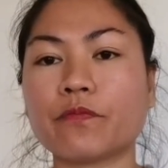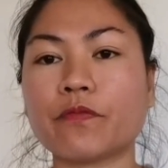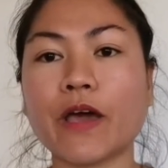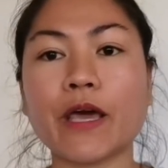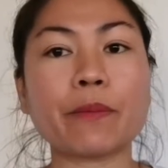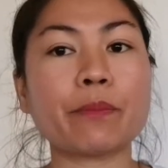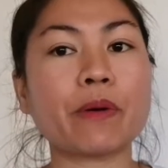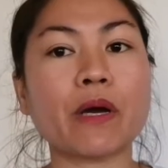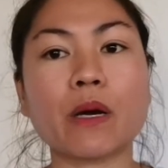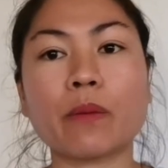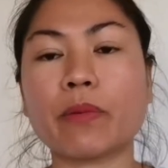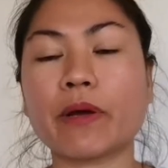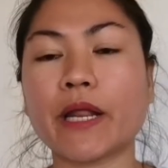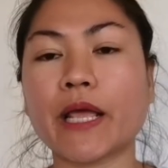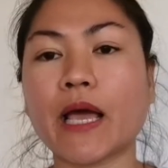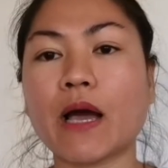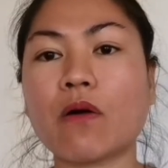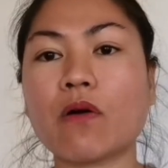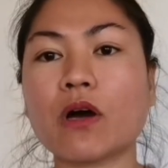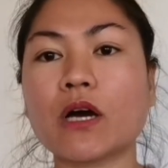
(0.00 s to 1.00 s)
แฟนเพะก็บด
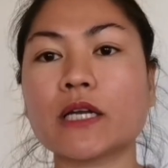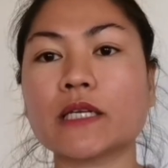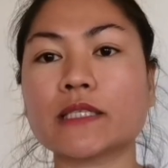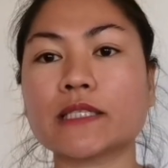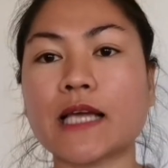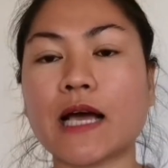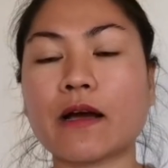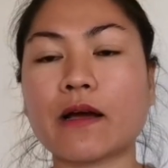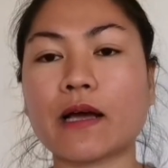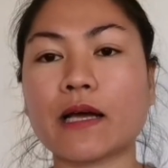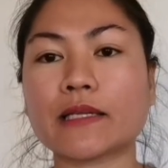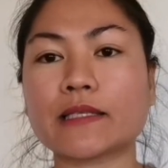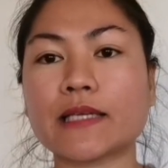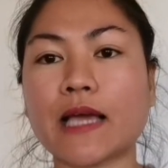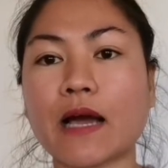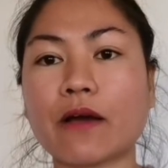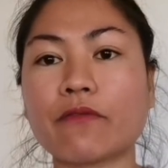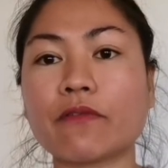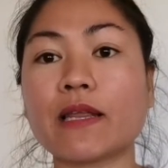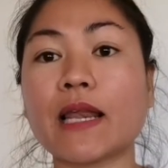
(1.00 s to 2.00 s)
ได้เอาเงินจาก
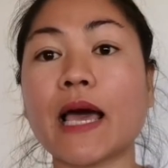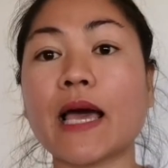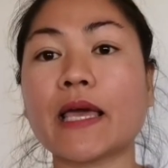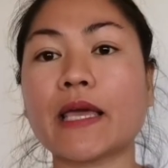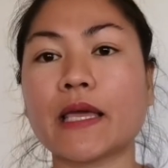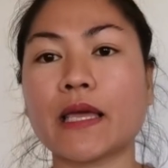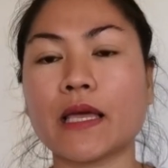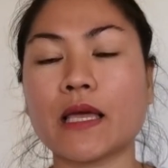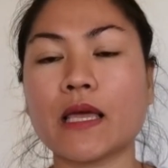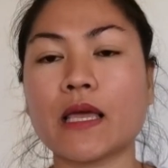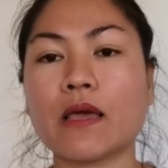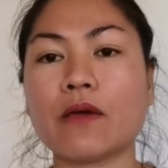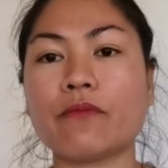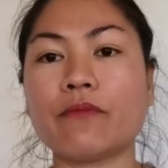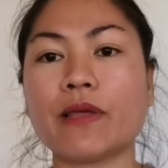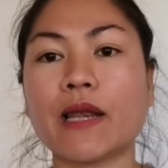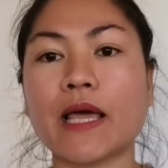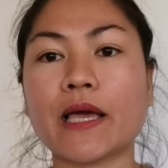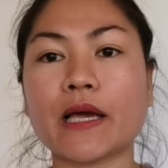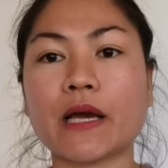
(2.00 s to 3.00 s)
จากวิไล
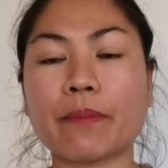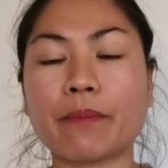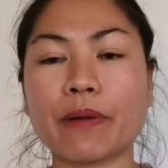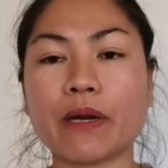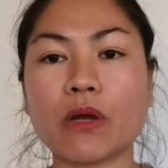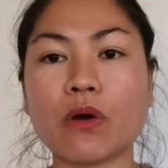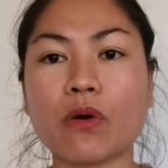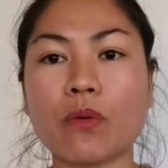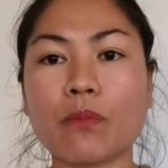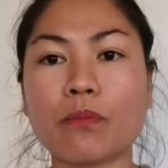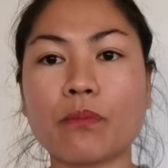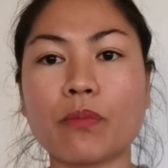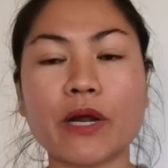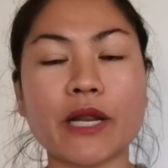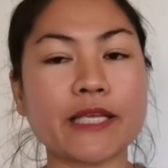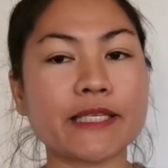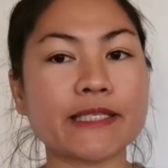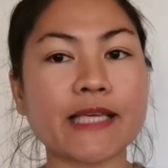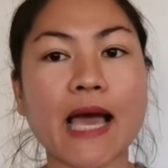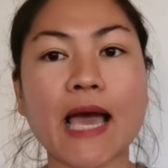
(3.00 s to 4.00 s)
วิไลก็เป็นบ
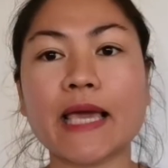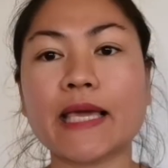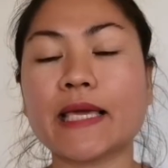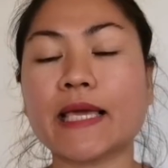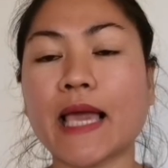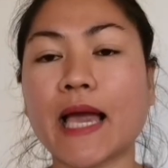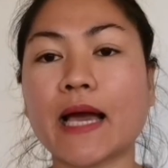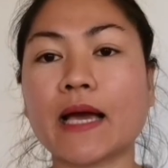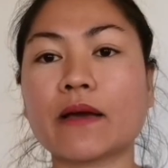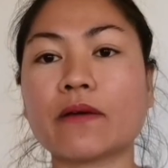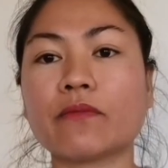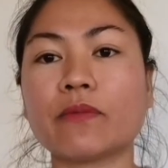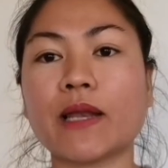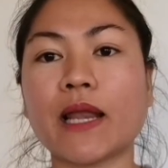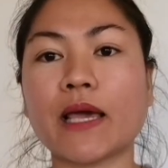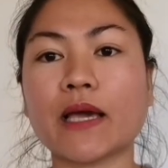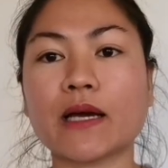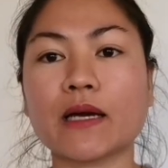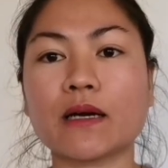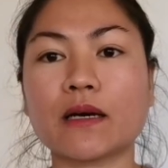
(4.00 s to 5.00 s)
ริจายอีหยังวิ
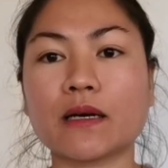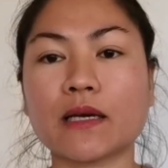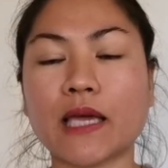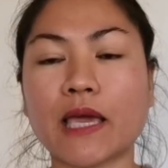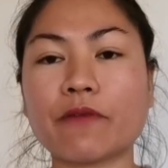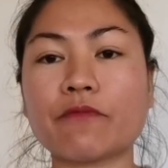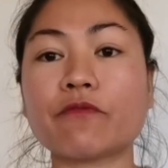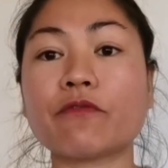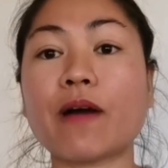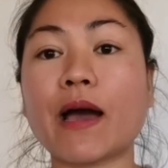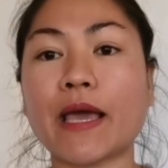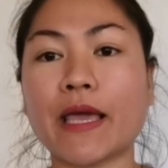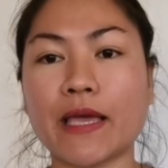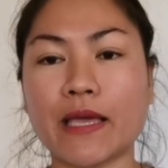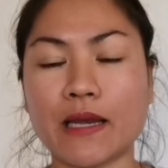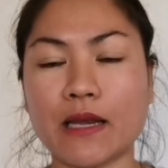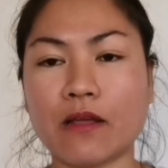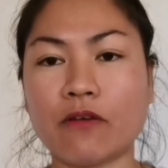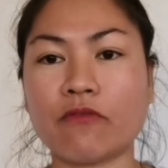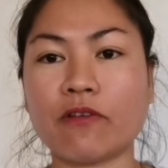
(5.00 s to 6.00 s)
ไลก็เก็บไว้
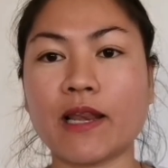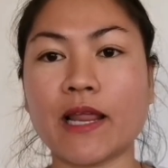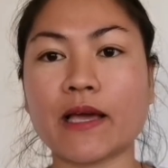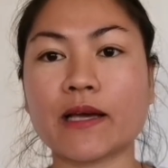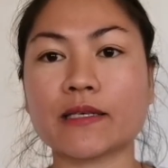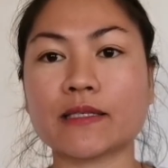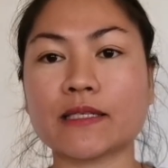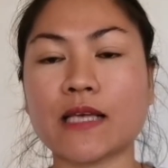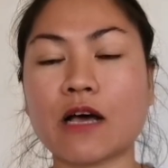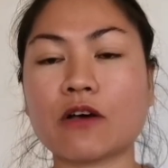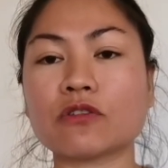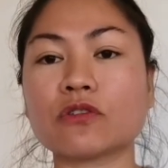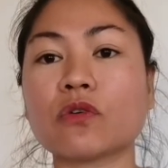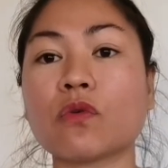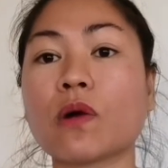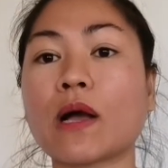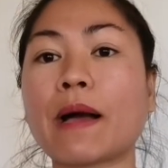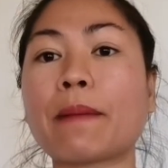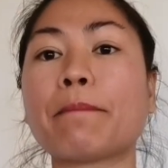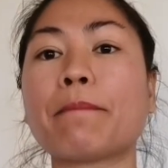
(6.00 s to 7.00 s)
แล้ววิไลก็จะเอาส่
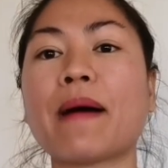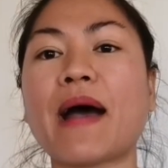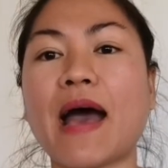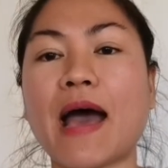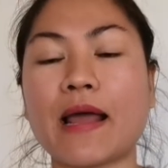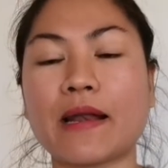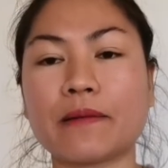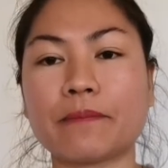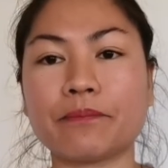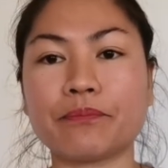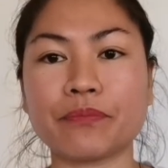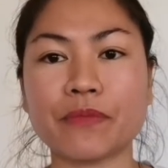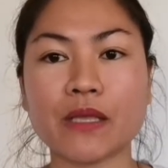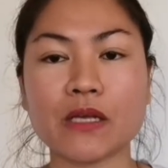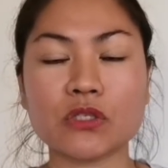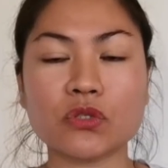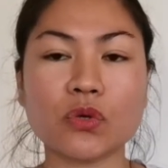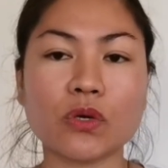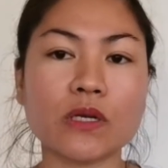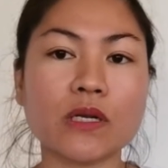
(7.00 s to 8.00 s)
งกลับบ้าน
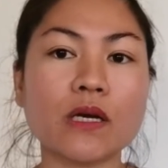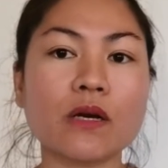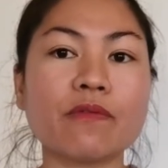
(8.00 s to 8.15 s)
ส่วน